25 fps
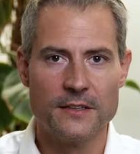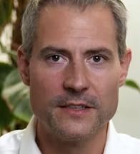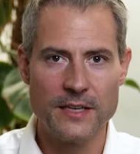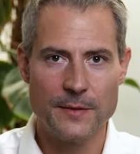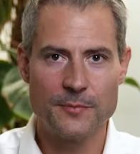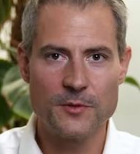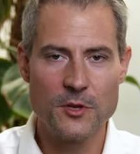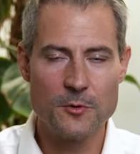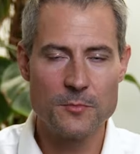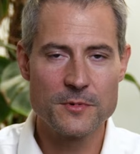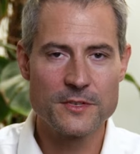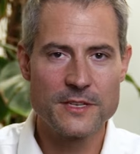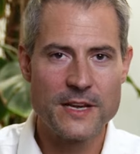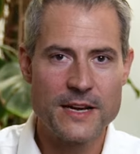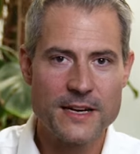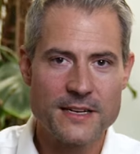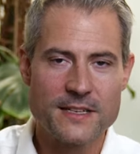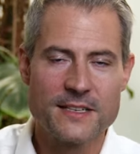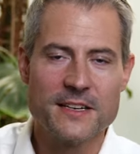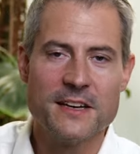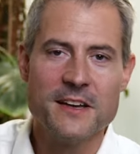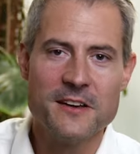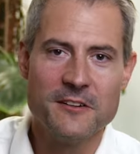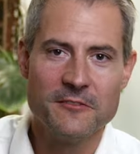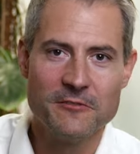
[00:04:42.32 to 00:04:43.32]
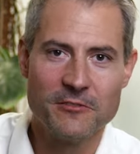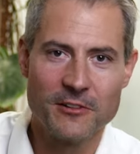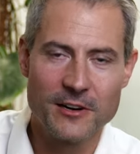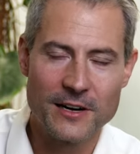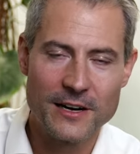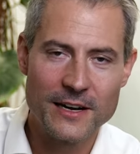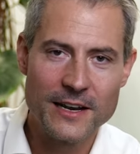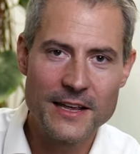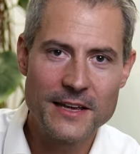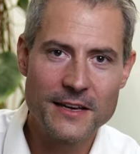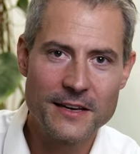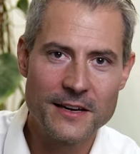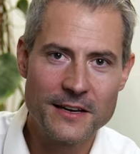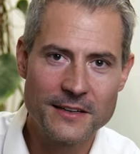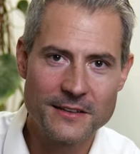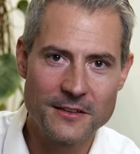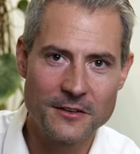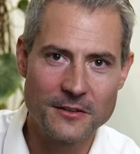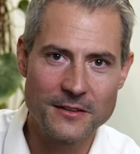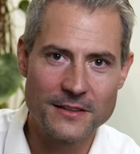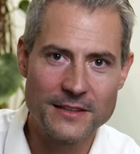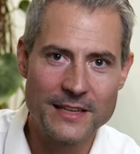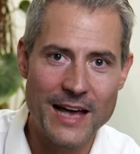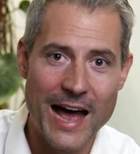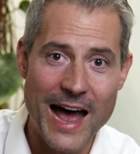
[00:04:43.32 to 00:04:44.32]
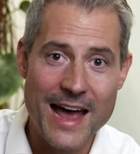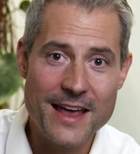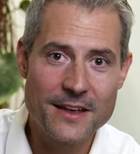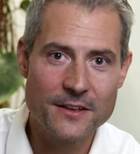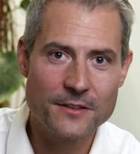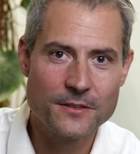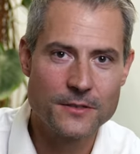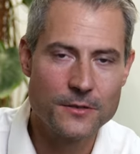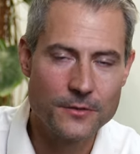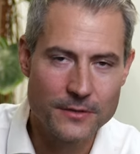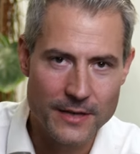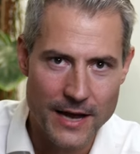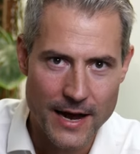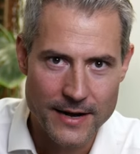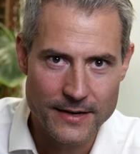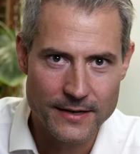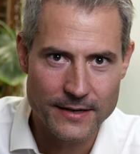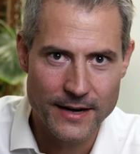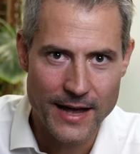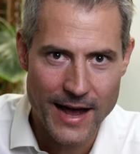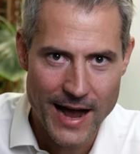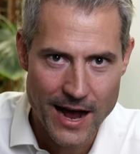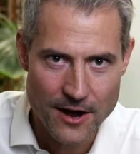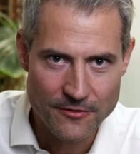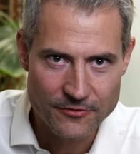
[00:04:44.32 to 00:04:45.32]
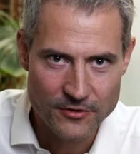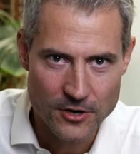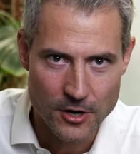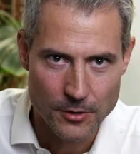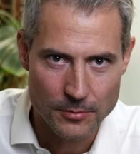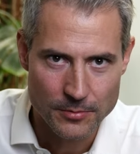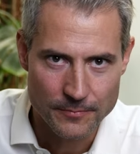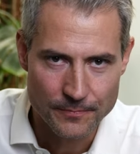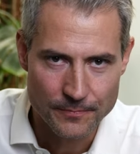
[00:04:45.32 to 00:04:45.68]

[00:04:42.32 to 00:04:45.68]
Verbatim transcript: Tipp Nummer 6. Verlinke Dateien zu deinen Aufgaben.